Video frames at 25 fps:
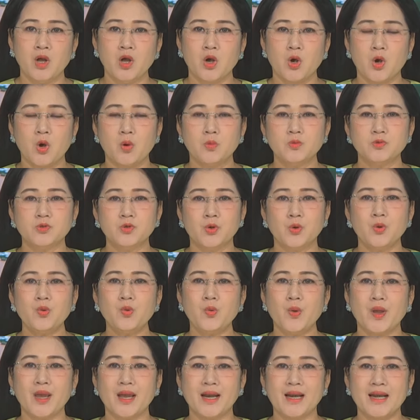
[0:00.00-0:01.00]
cùng trú
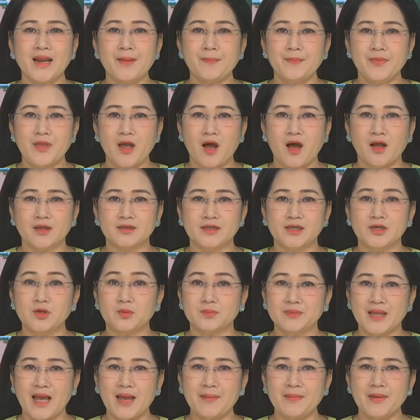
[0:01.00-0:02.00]
huyện Lấp Giò, tỉnh
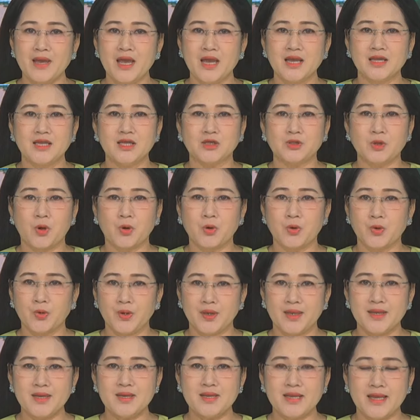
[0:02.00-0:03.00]
Đồng Tháp về tội cố
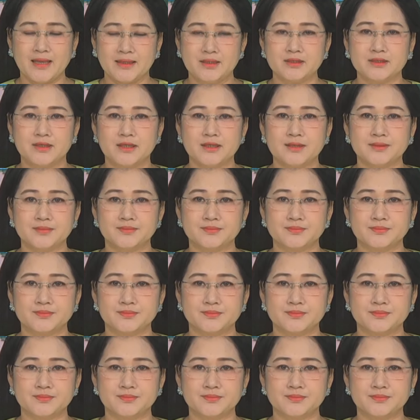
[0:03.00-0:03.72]
ý gây thương tích.